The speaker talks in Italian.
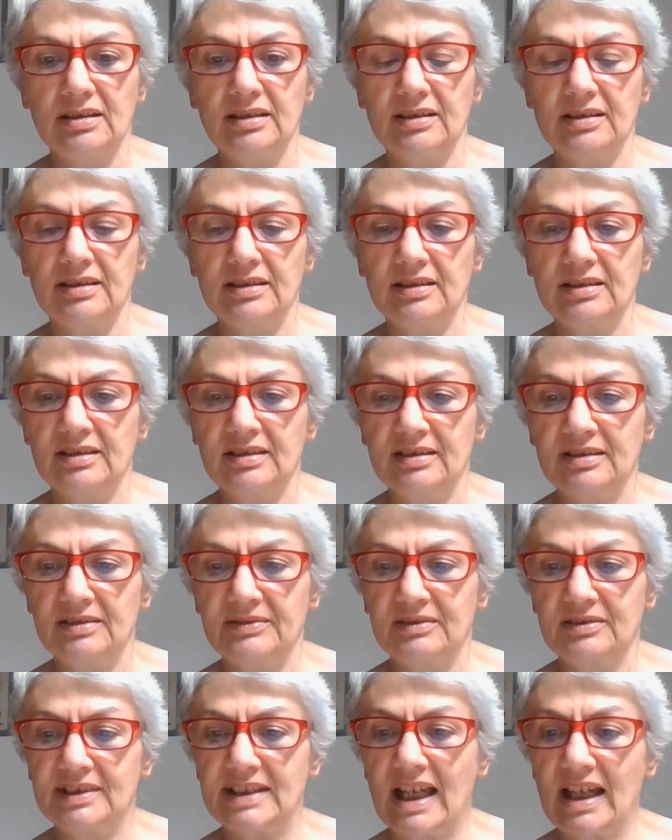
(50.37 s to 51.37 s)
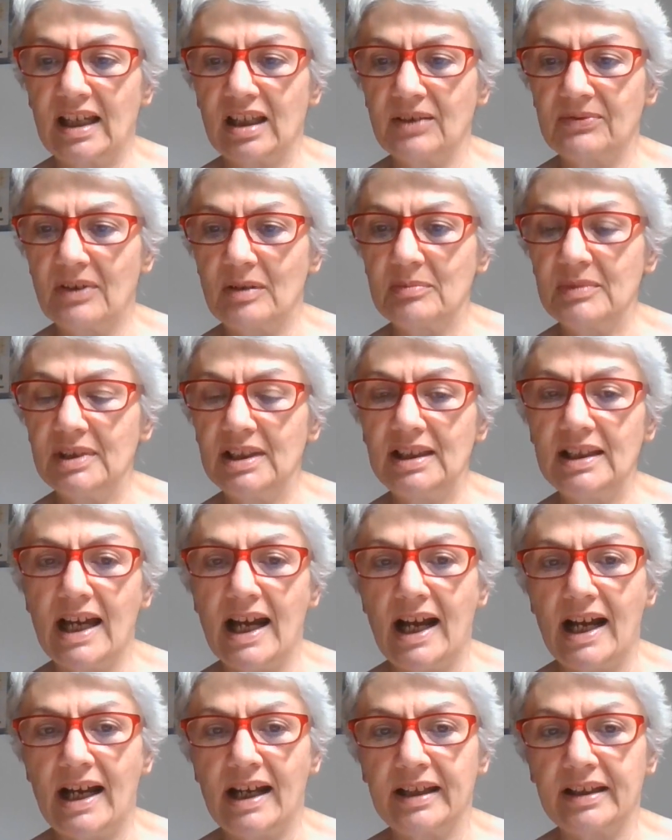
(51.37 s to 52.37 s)
eh, saghe
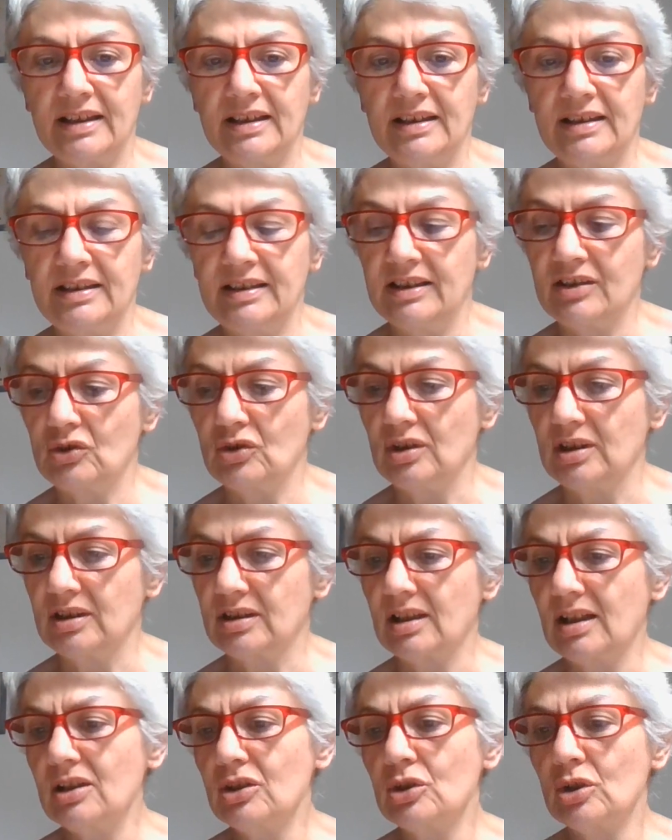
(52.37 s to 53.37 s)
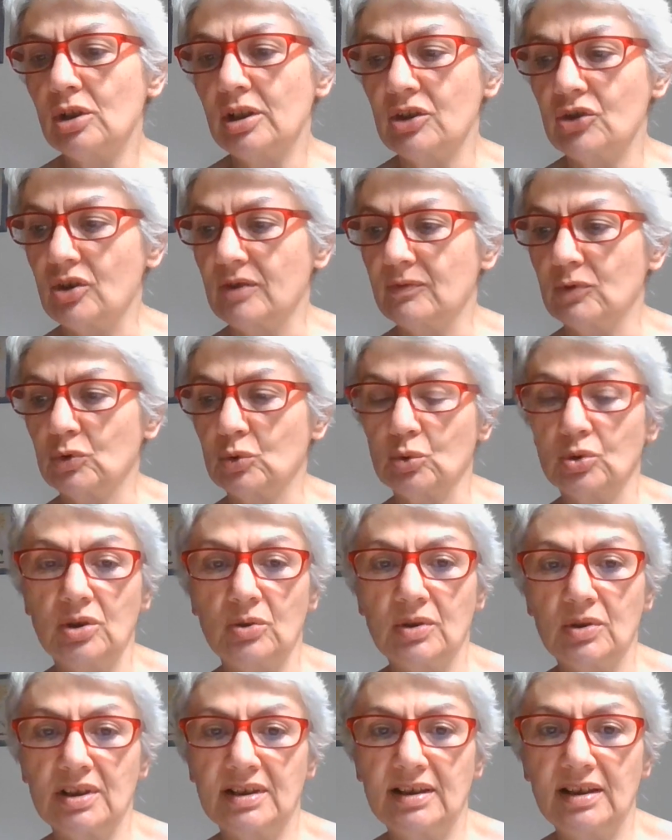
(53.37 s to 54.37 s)
familiari, eccetera. Io leggevo
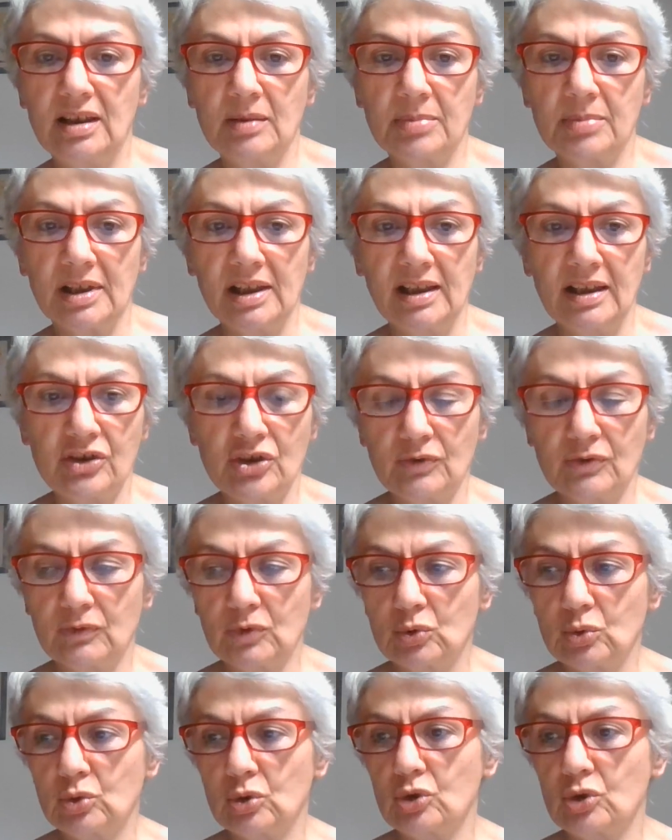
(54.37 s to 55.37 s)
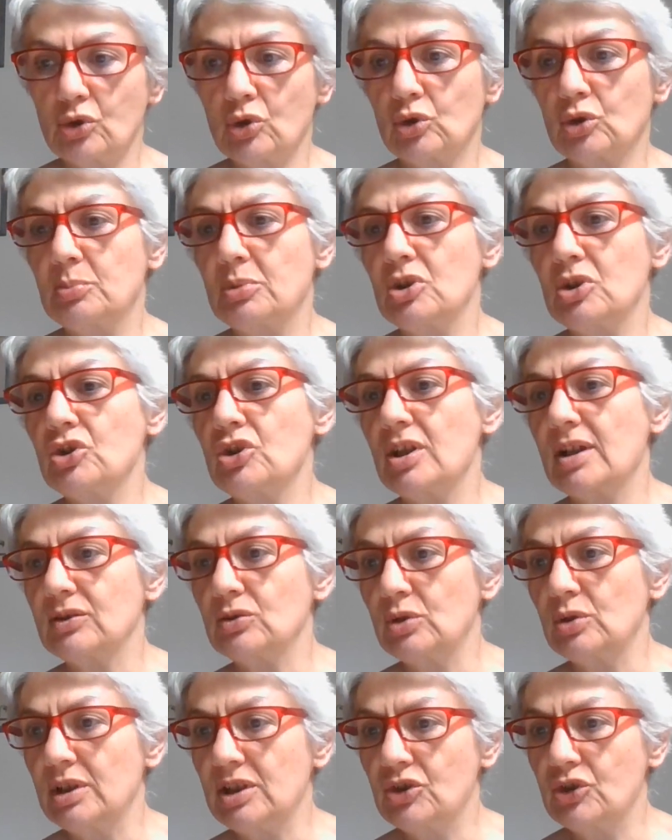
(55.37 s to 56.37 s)
tutti questi libri, leggevo tutto il giorno. Poi
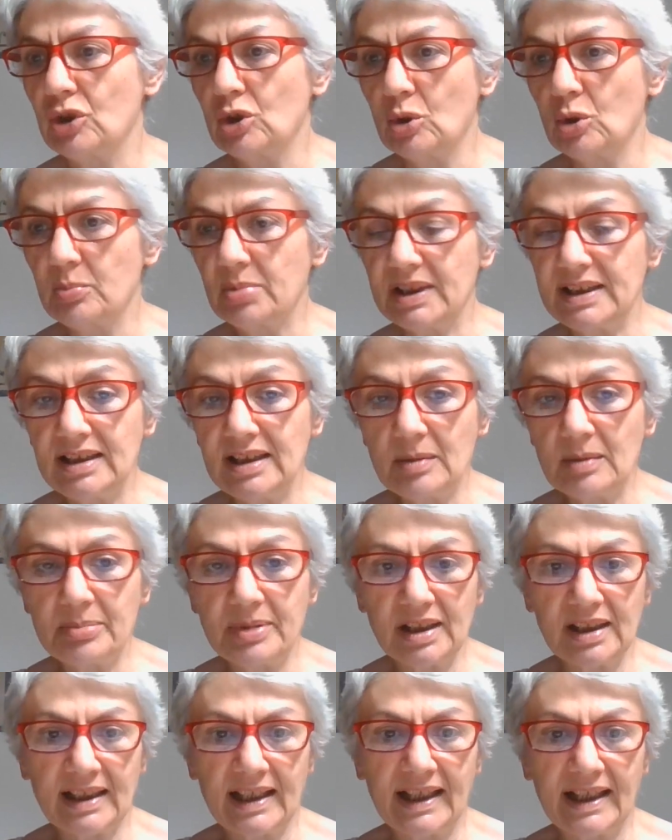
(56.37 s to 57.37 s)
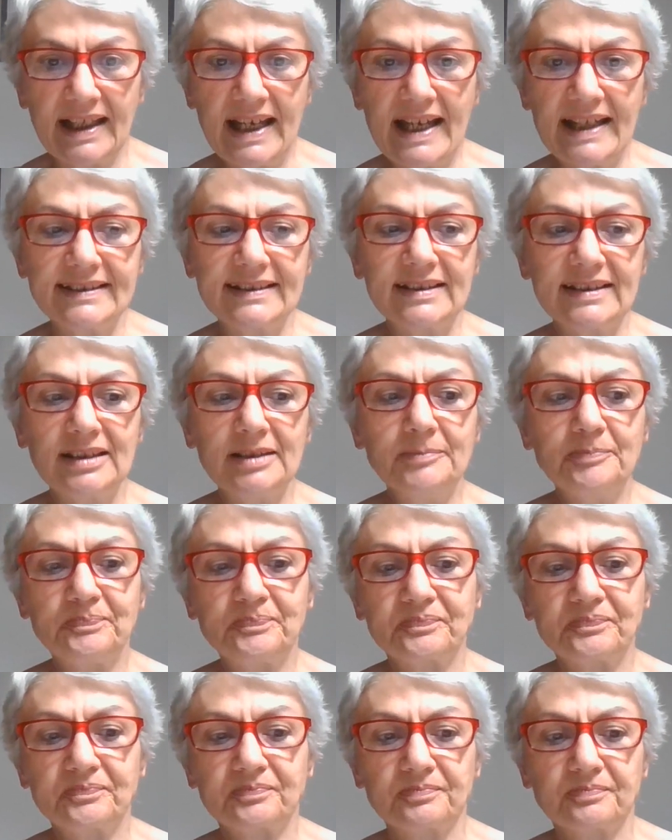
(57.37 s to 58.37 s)
c'erano le enciclopedie per i ragazzi
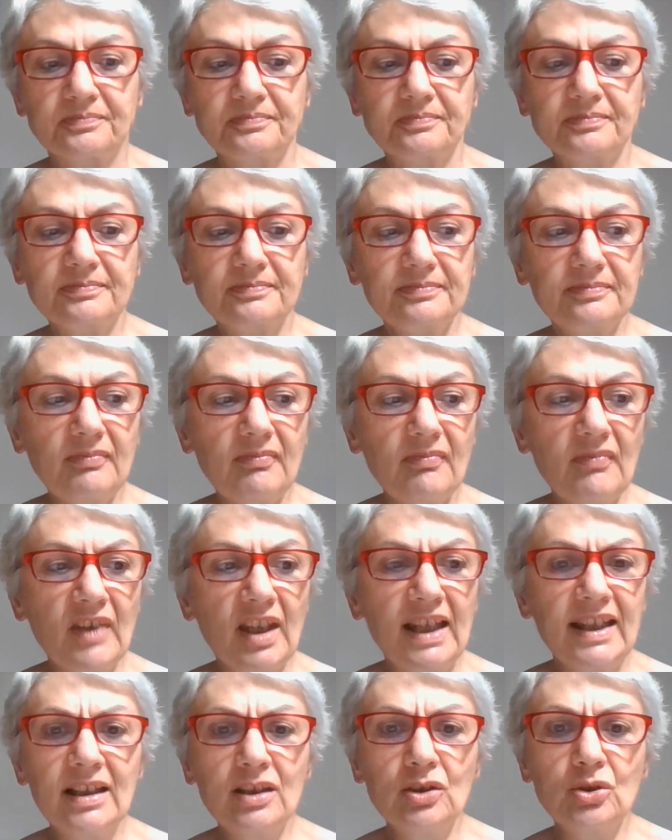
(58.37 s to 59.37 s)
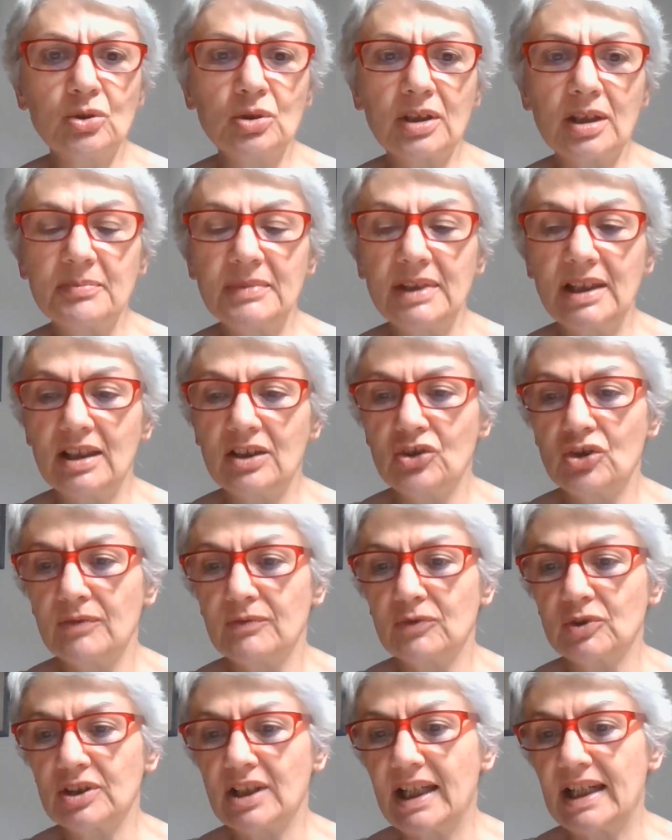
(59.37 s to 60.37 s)
e allora mi
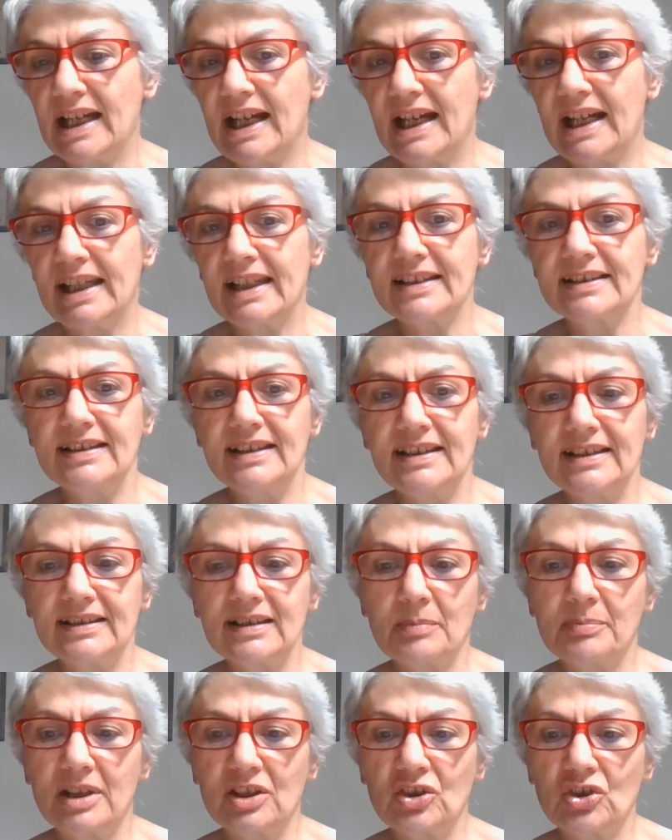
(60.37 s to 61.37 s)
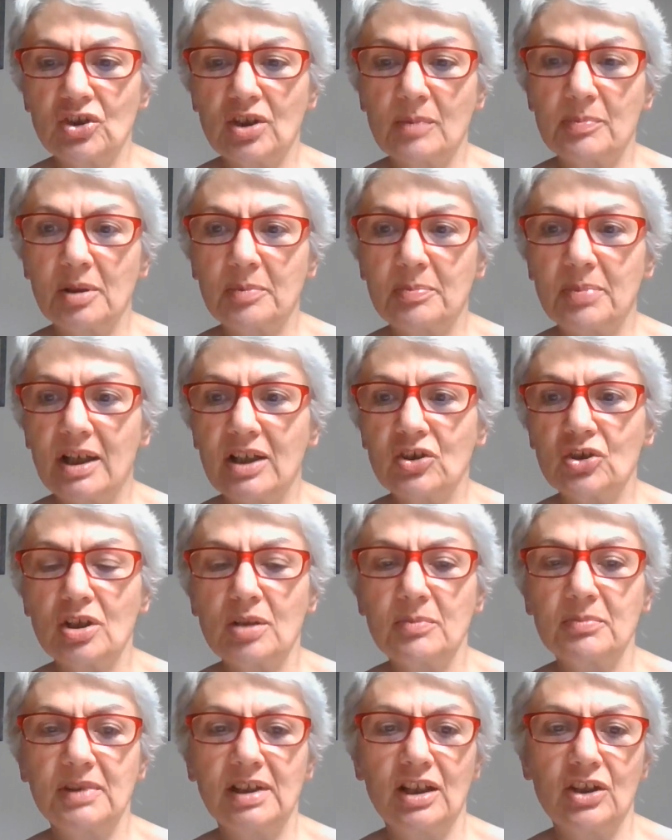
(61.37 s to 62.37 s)
leggevo dalla A alla Z, pagina per
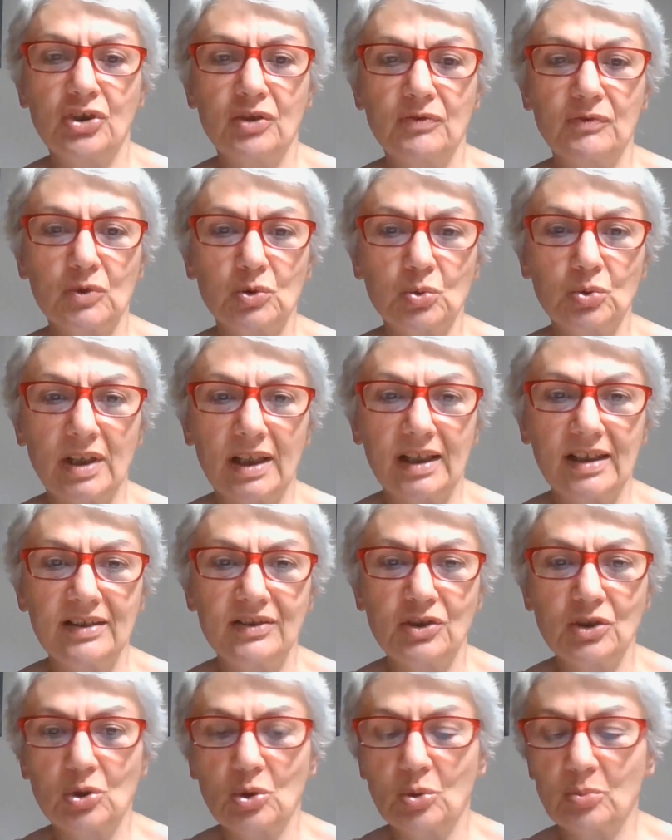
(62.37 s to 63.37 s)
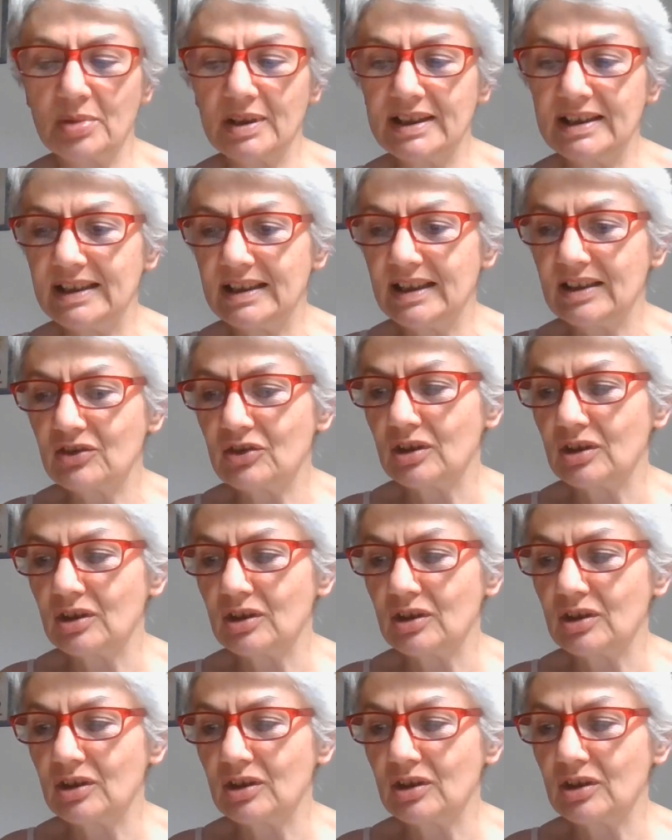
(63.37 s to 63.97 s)
pagina, mi leggevo tutta l'enciclopedia,